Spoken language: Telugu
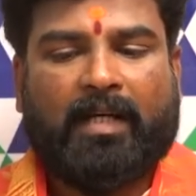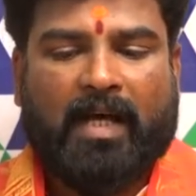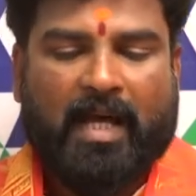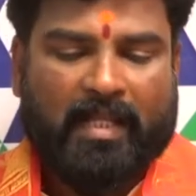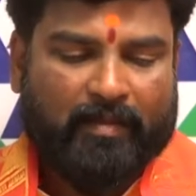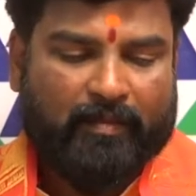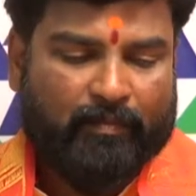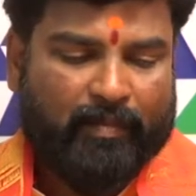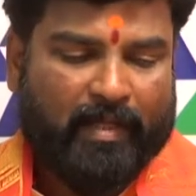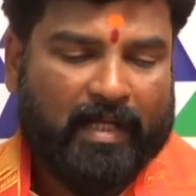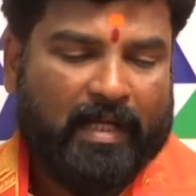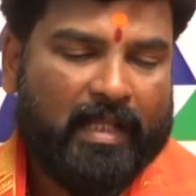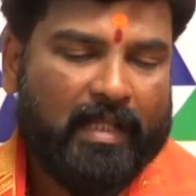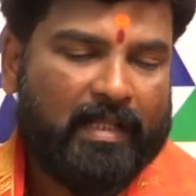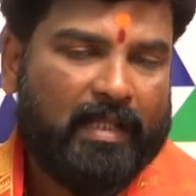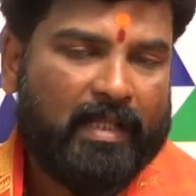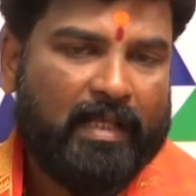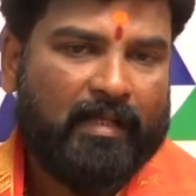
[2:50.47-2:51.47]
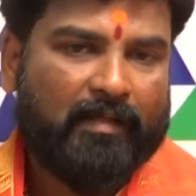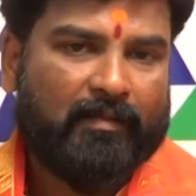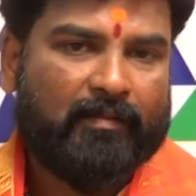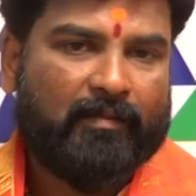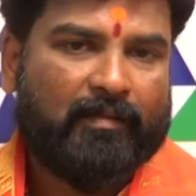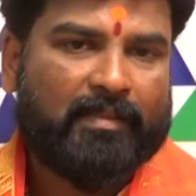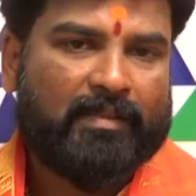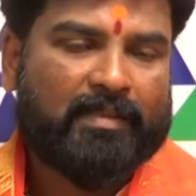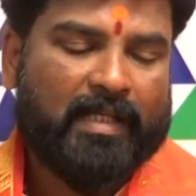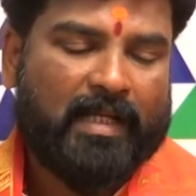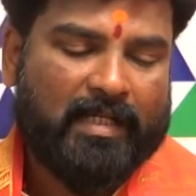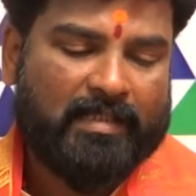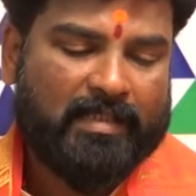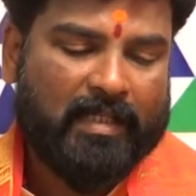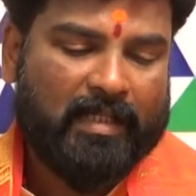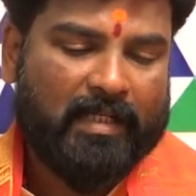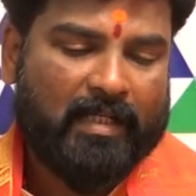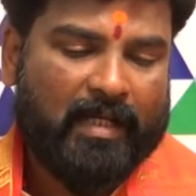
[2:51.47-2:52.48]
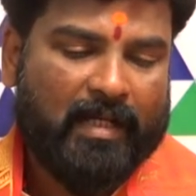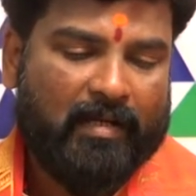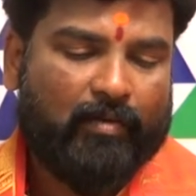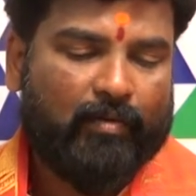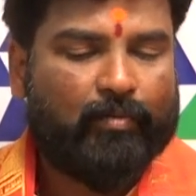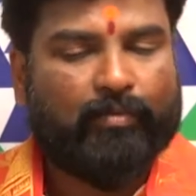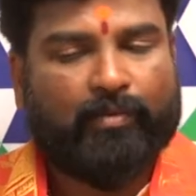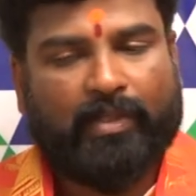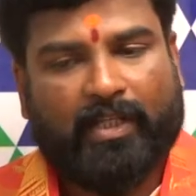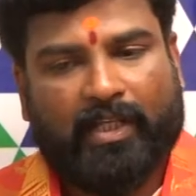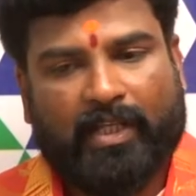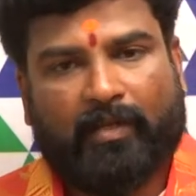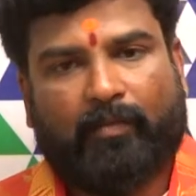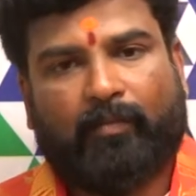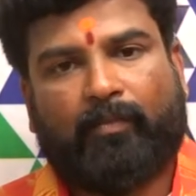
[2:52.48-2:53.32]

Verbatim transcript: ఆత్మ అనేది సహజంగా ఉంది